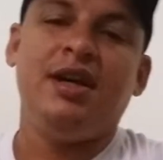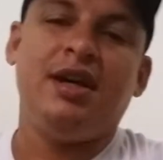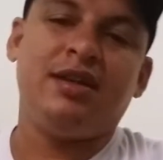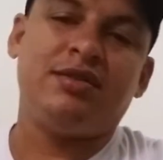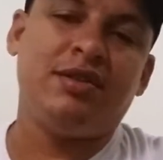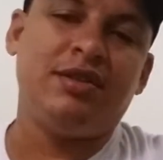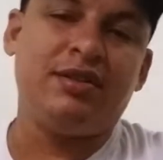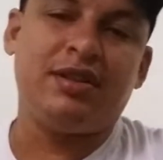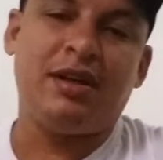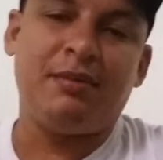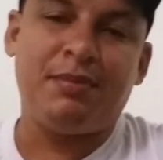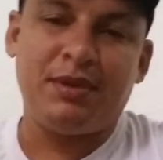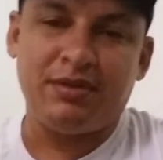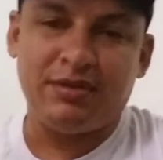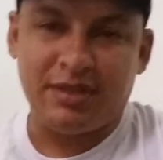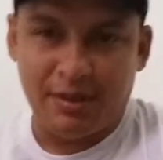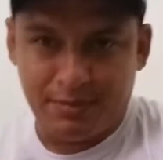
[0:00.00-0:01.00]
é só entrar
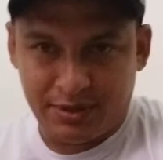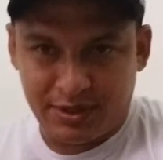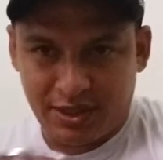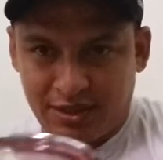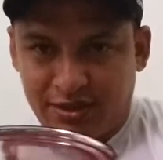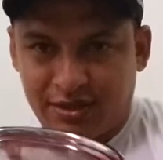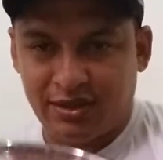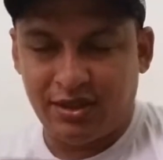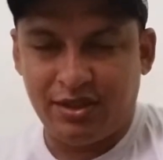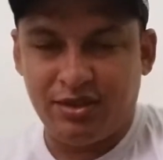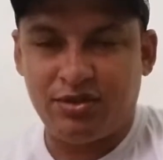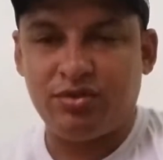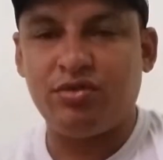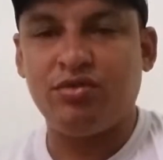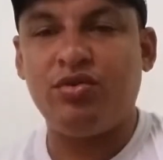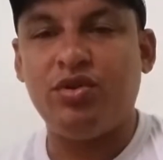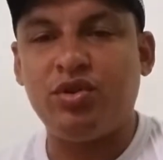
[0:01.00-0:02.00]
pelo zap
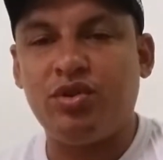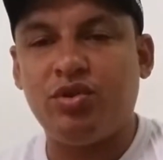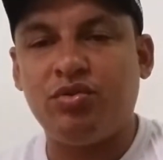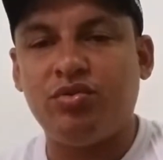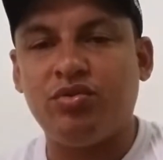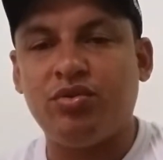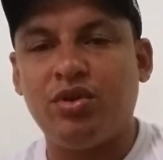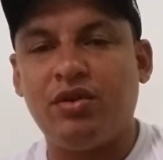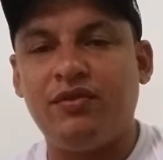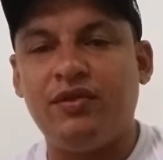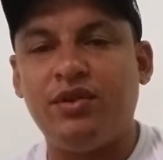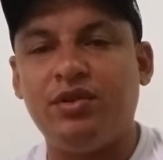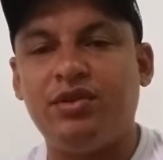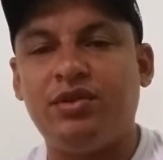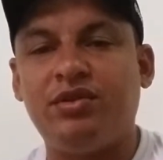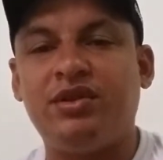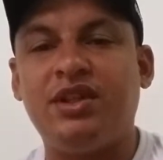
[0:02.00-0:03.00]

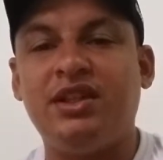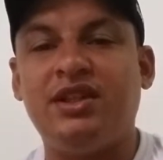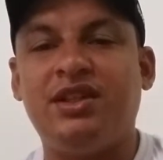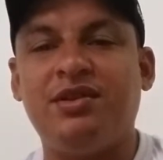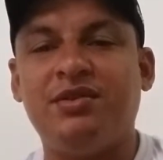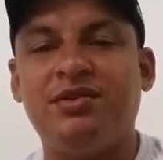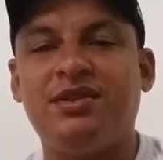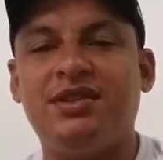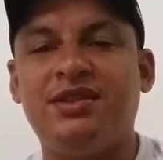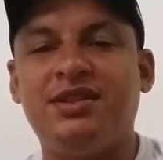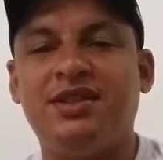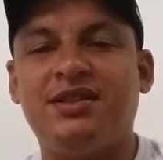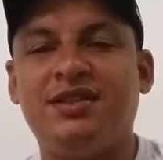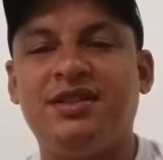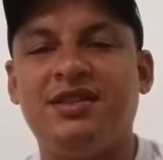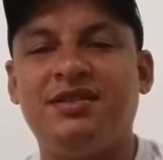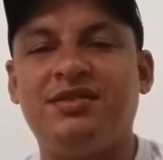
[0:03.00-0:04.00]

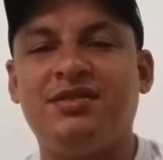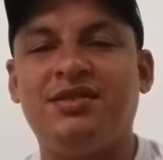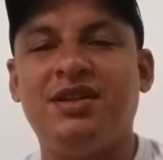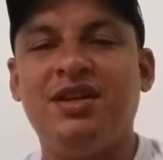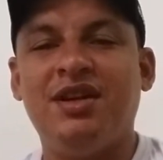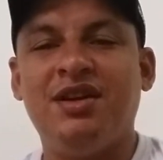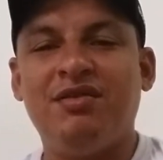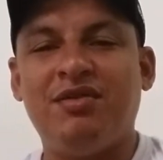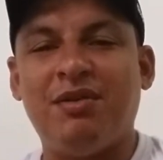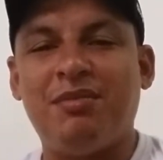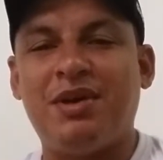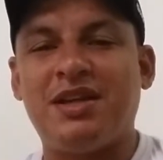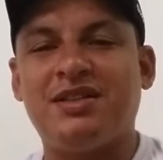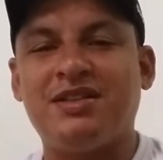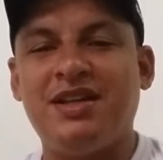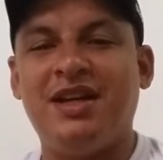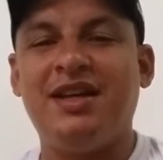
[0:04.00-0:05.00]
7381983816. Um
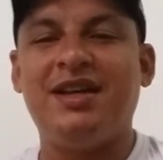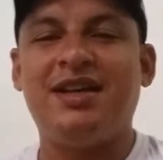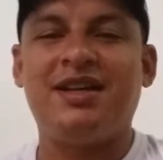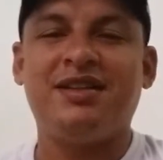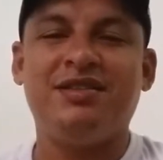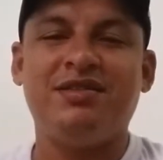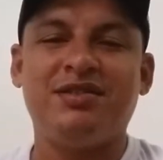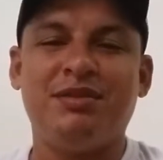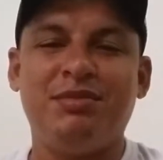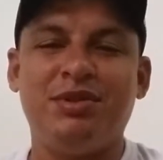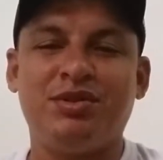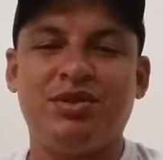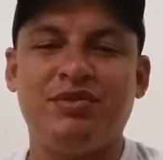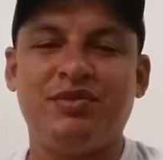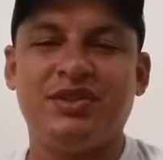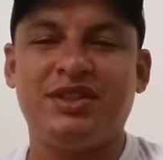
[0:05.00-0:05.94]
abraço, galera. Deus abençoe